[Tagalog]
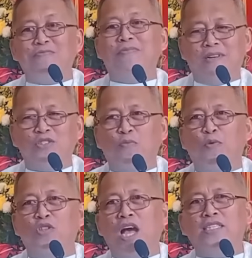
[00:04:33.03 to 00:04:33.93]
sa ko
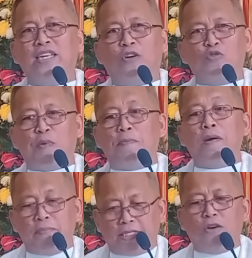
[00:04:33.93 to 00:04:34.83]
suportahan sa nakos
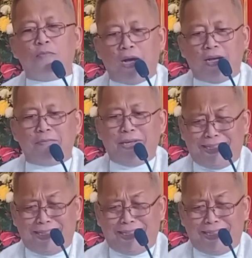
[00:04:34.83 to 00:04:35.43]
papa bitaw pa